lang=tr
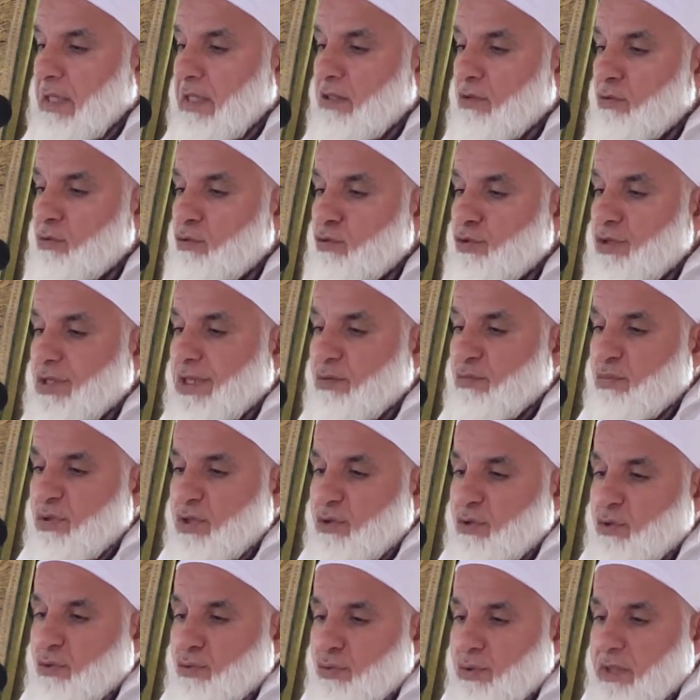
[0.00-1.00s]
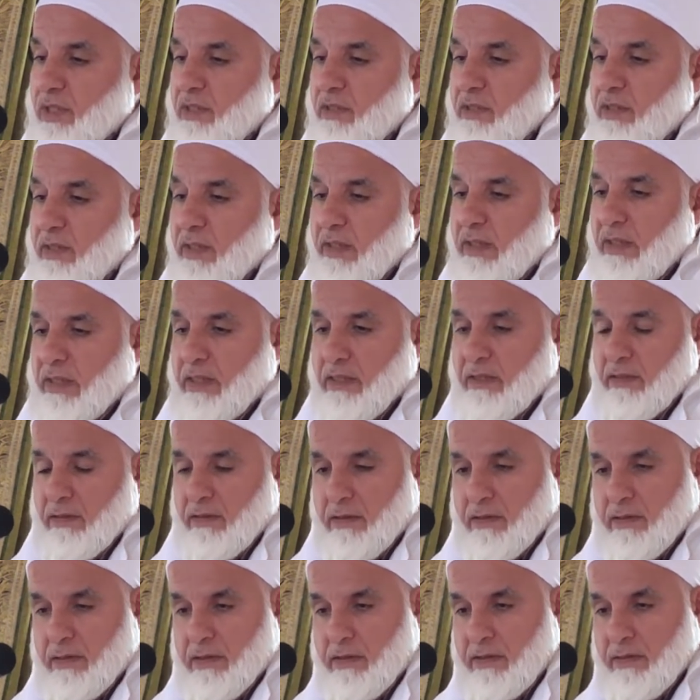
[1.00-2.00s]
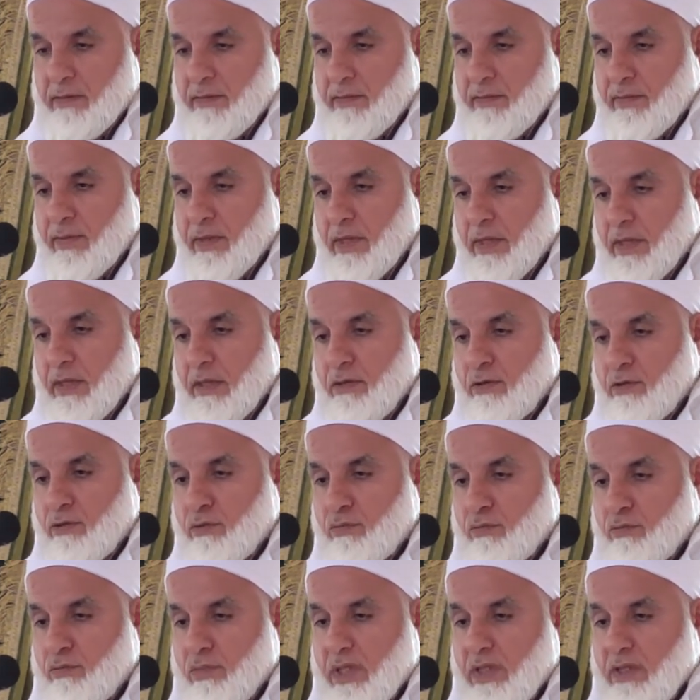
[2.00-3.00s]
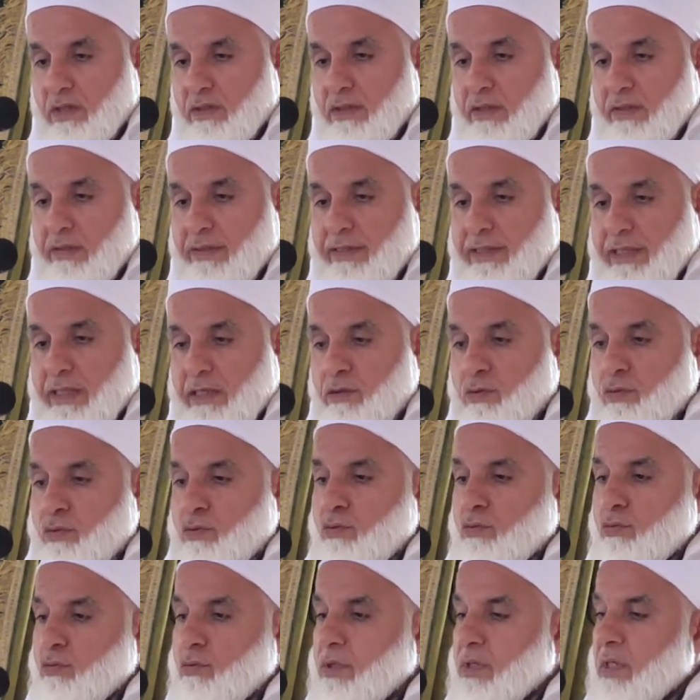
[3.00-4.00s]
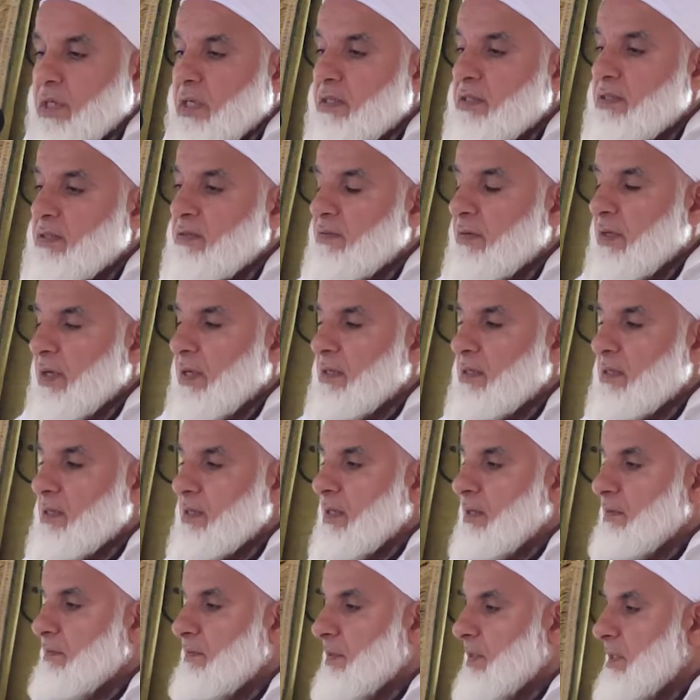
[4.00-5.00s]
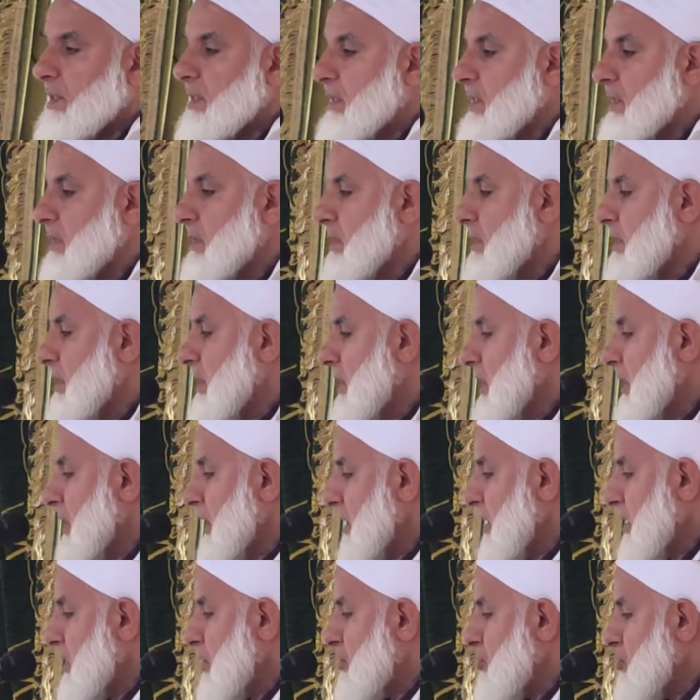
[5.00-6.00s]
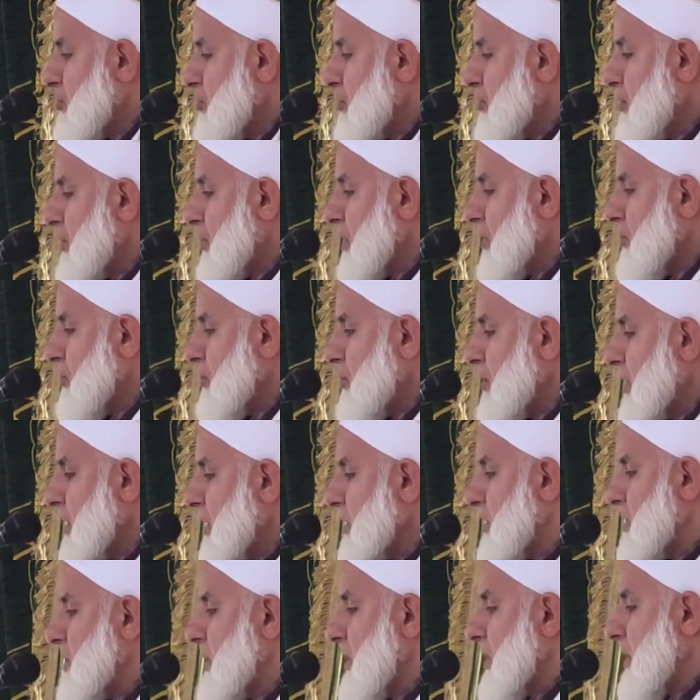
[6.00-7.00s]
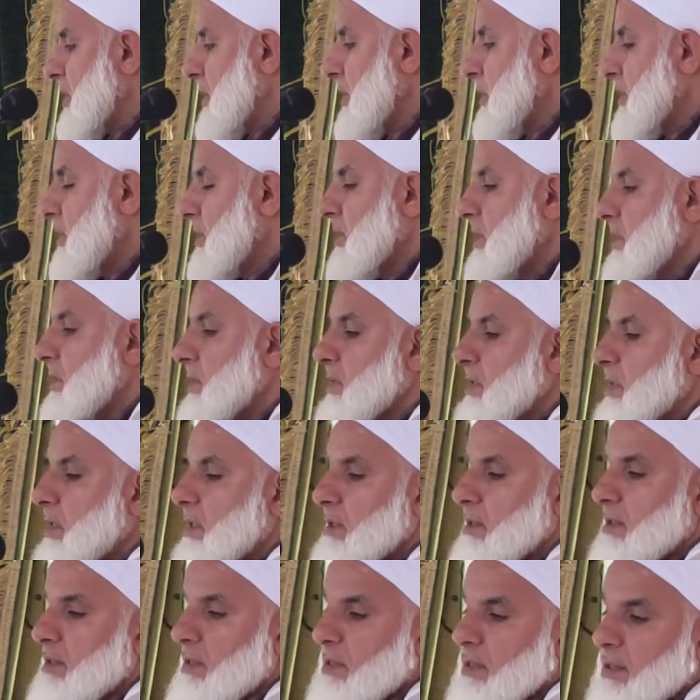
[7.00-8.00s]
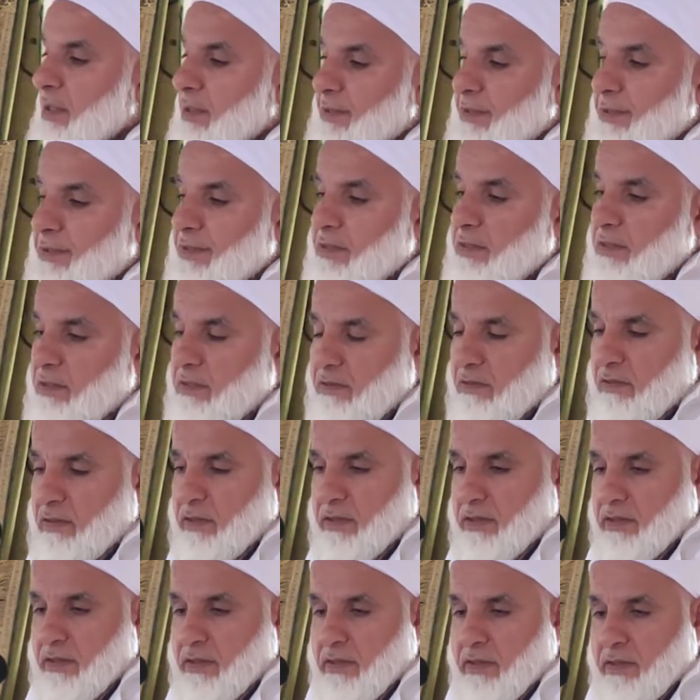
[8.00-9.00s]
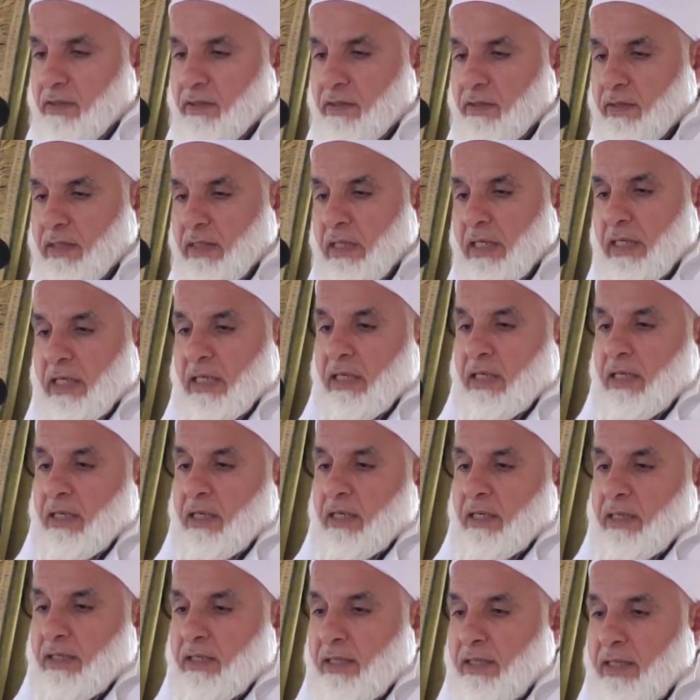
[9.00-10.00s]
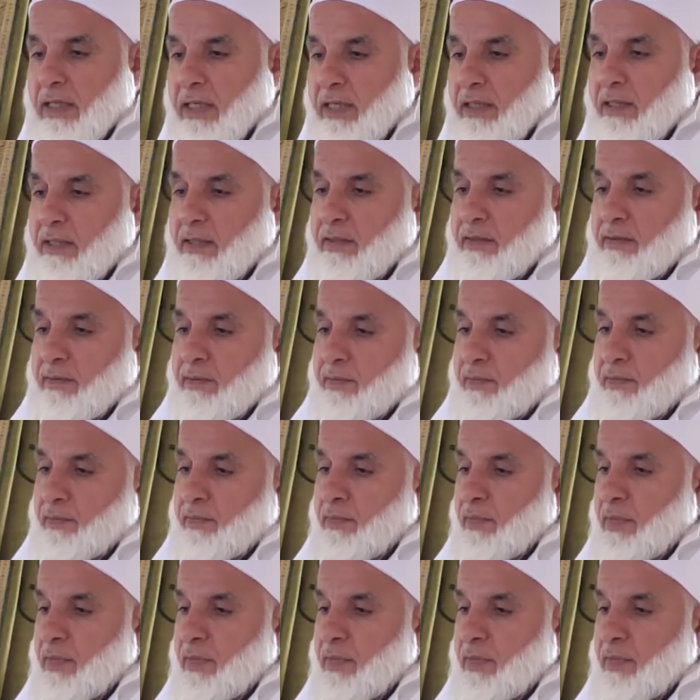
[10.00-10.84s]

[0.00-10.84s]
en güzel bir surette yarattık. ثُمَّ رَدَدْنَاهُ أَسْفَلَ سَافِل۪ينَ Sonra onu aşağıların aşağısına geri indirdik. Yani